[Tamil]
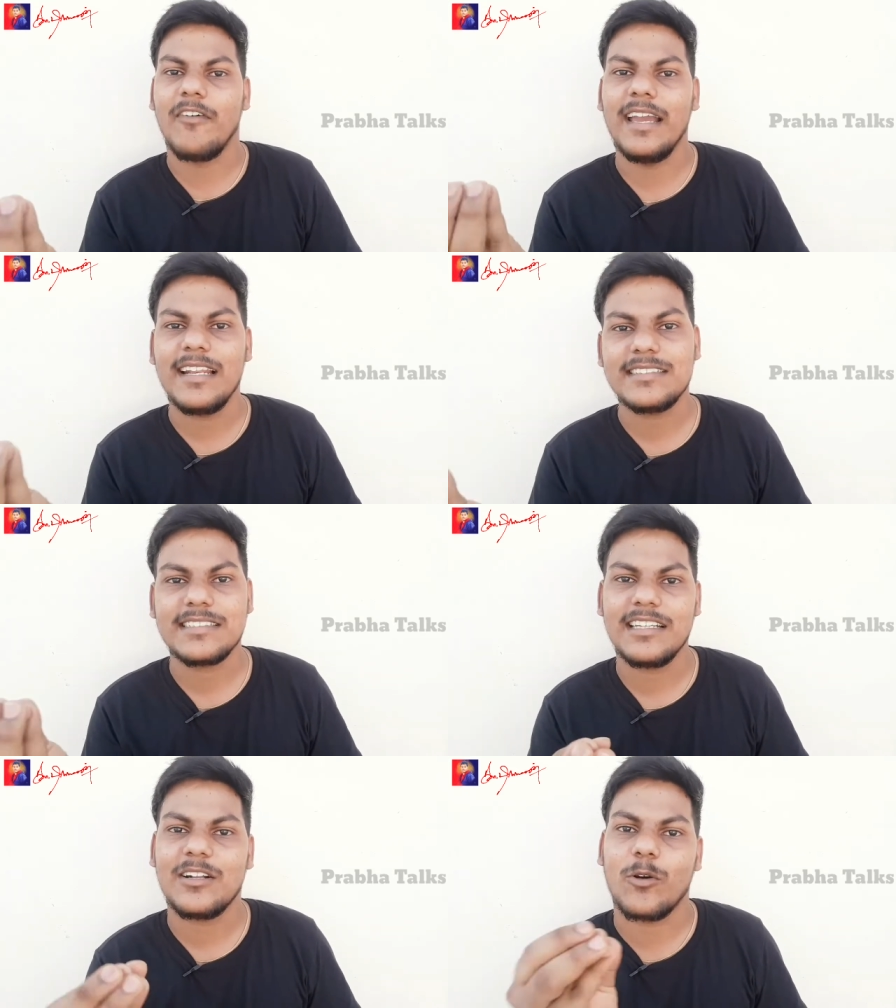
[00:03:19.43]

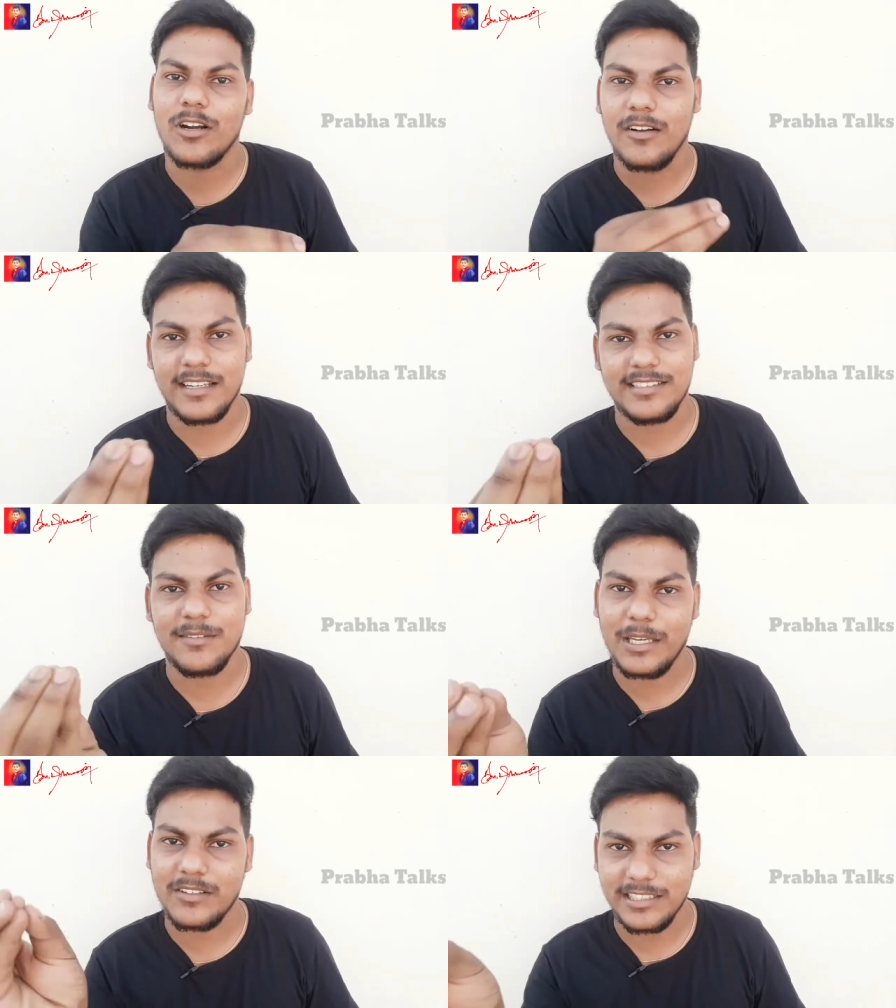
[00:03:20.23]
வைரஸ்க்கு கொரோனா
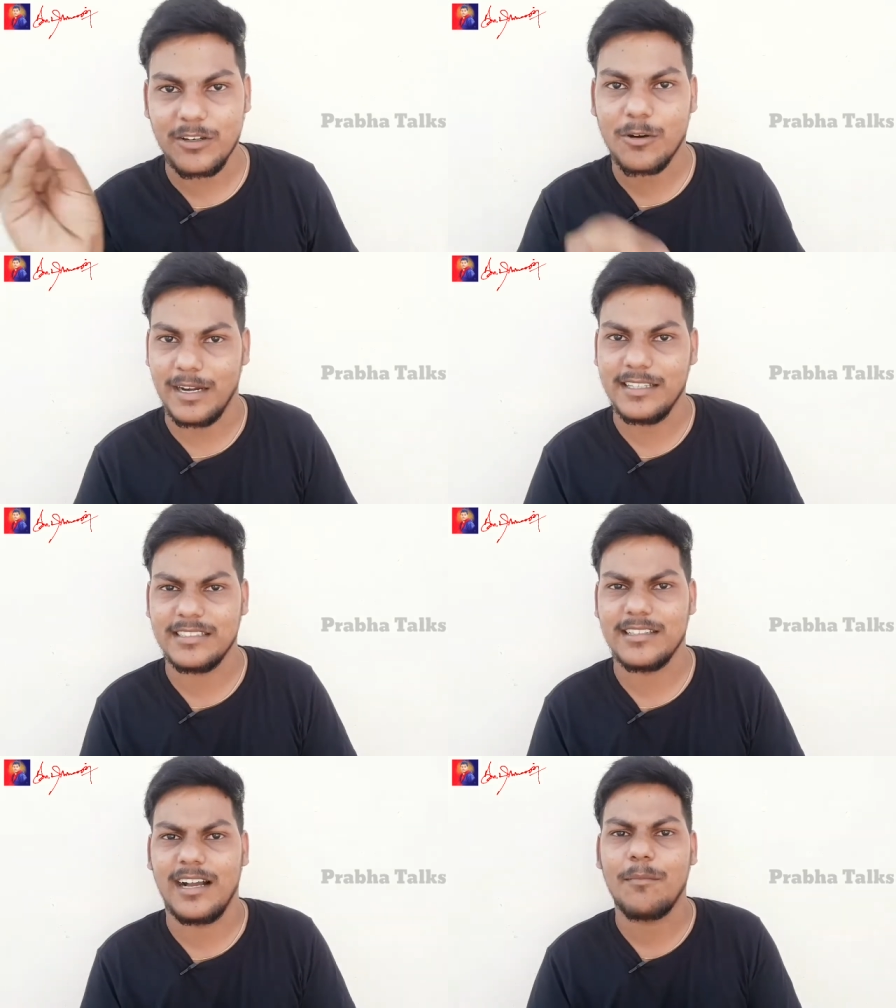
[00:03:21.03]
வைரஸ்னு பேர் வச்சதே ஒரு
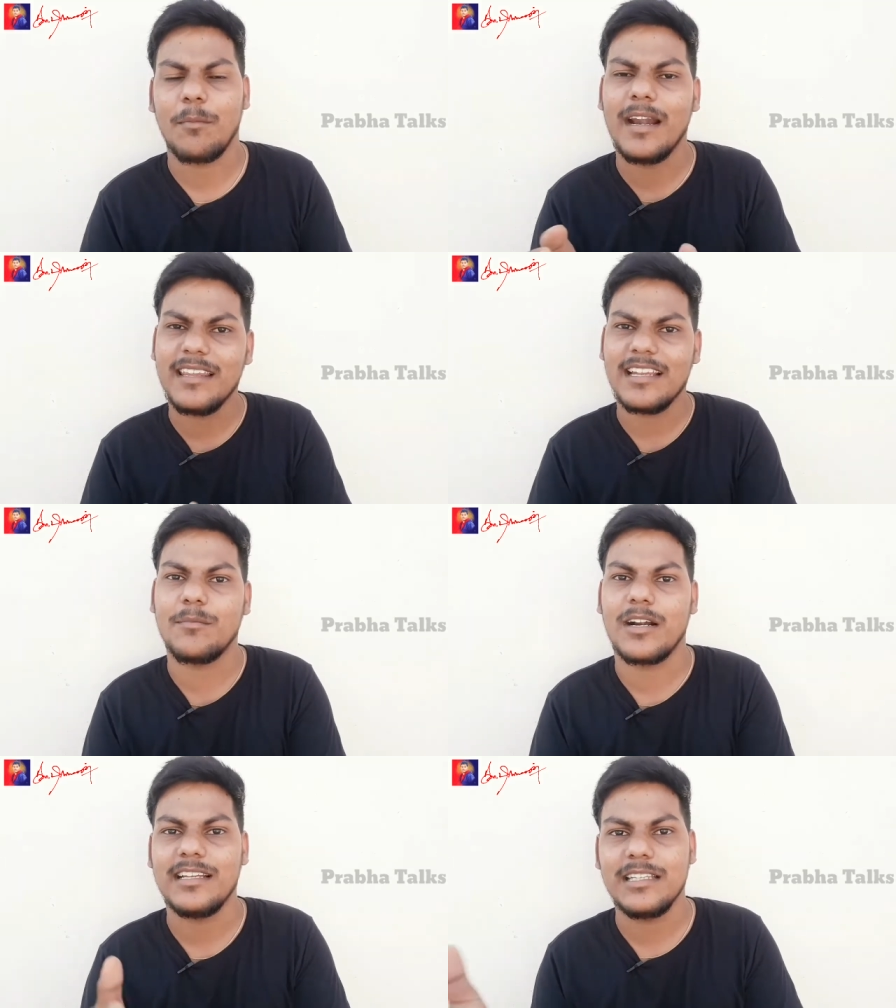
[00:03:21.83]
மனுஷன் தான்
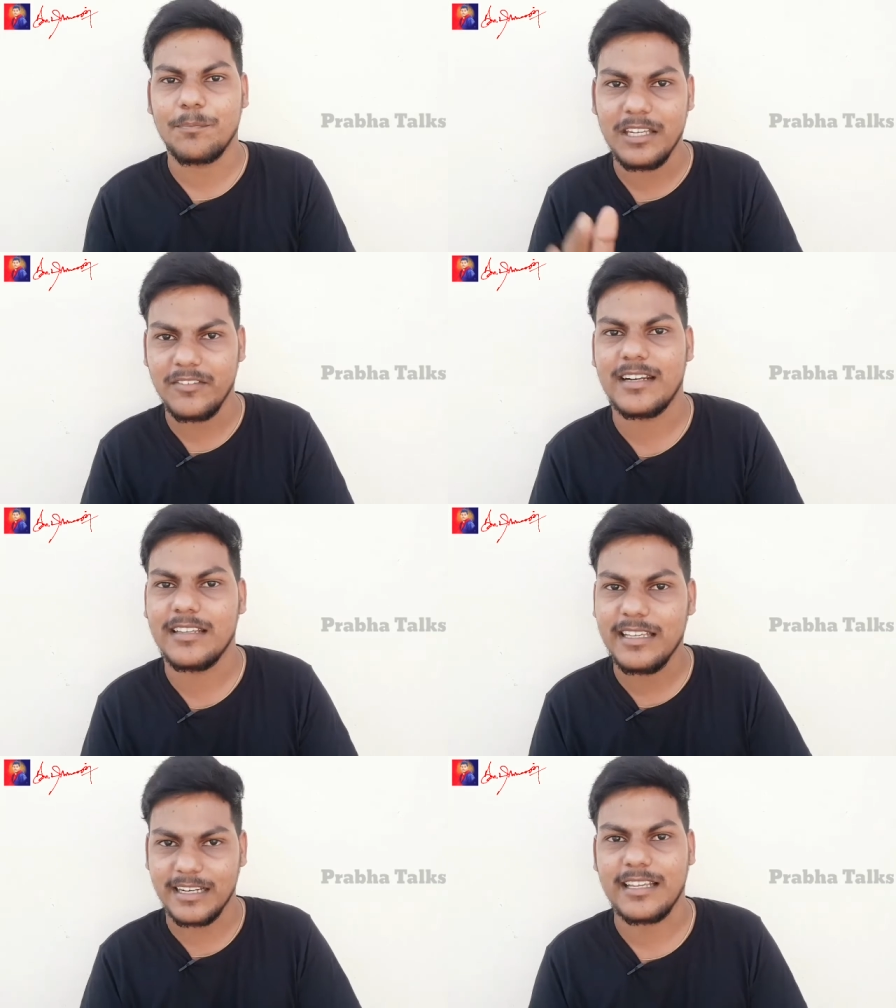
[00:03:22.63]
மனிதனுக்கு மட்டும்தான் இந்த
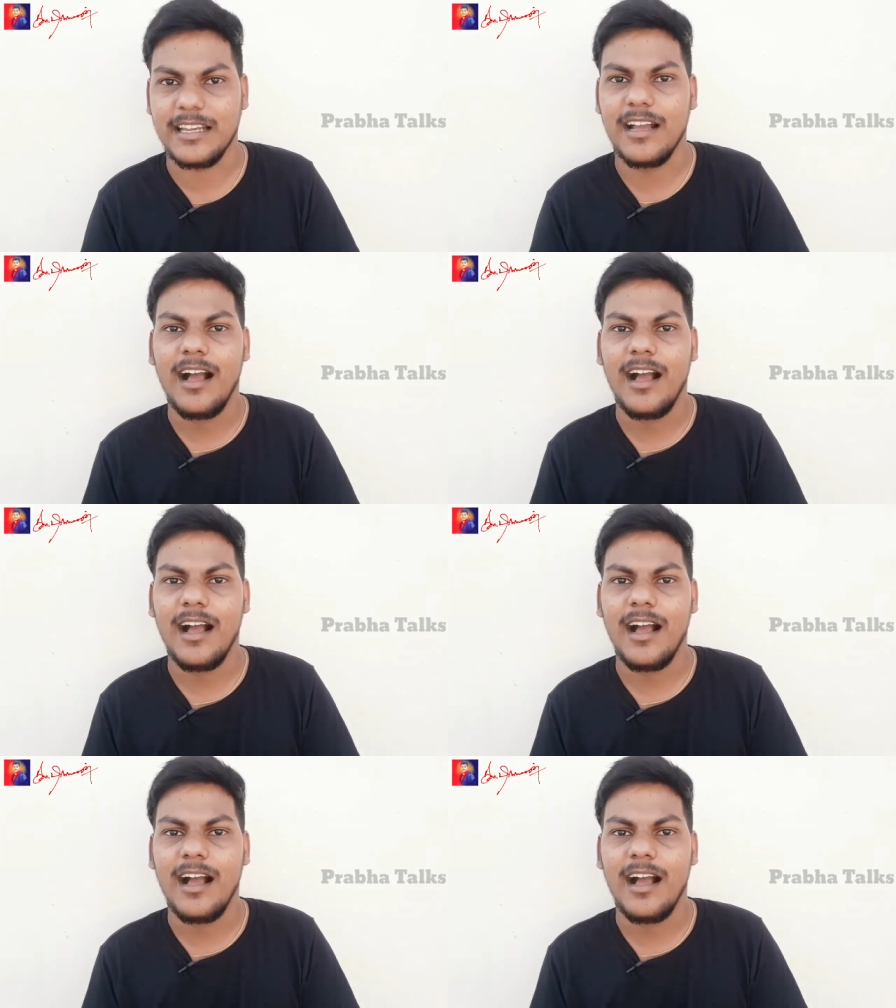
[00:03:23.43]
பிரிவுன்றதே இருக்குது